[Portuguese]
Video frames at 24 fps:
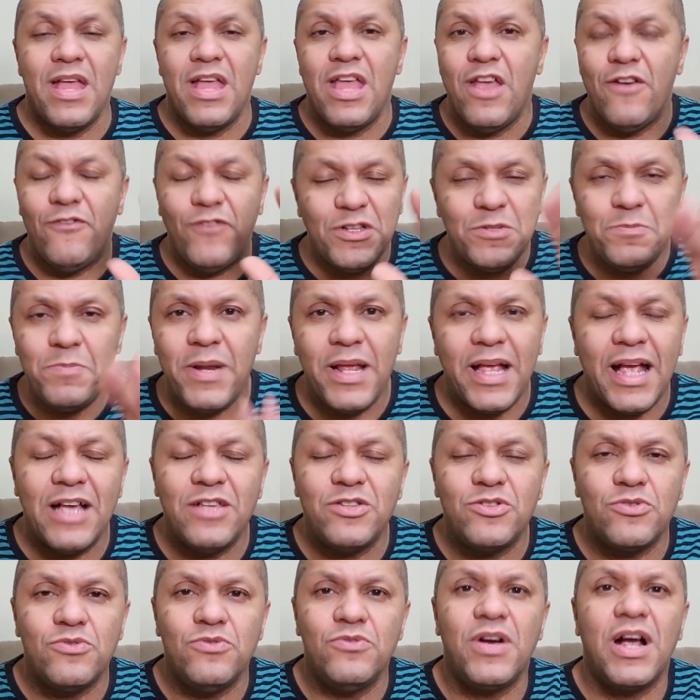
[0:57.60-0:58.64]
Eu vou explicar
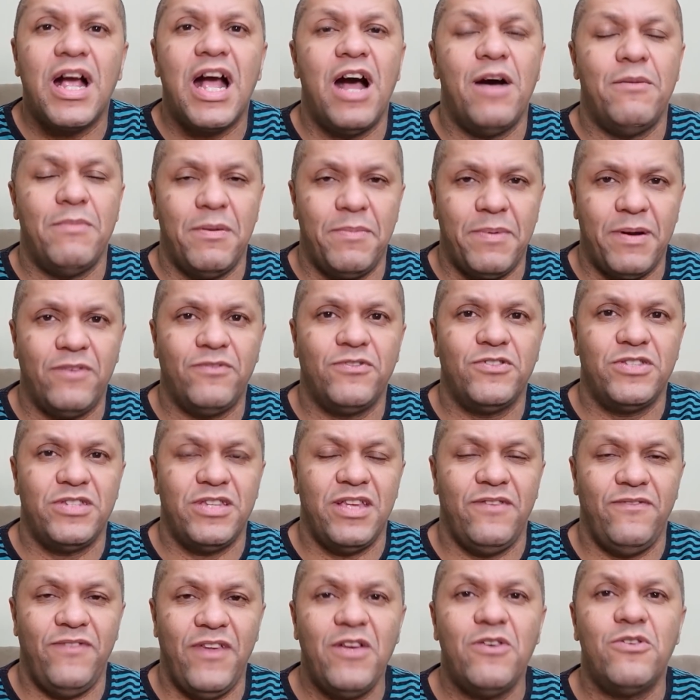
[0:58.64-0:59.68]
isso com calma para
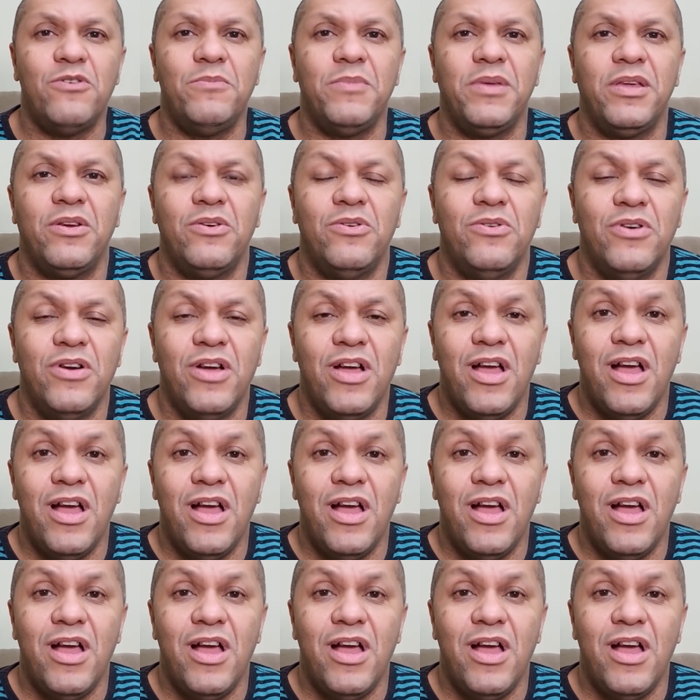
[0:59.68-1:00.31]
você, vem comigo.